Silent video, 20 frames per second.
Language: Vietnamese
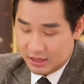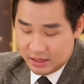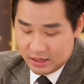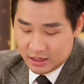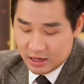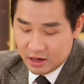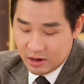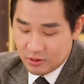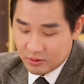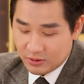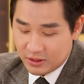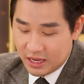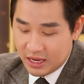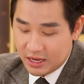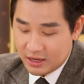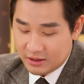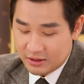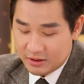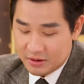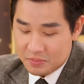Trời. Dạ. Câu đầu
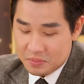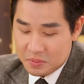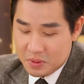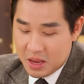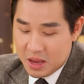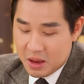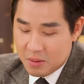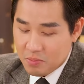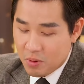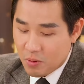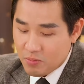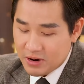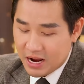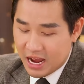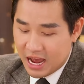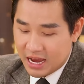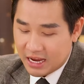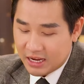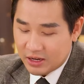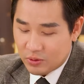tiên, một
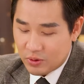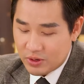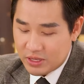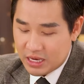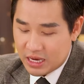ngày của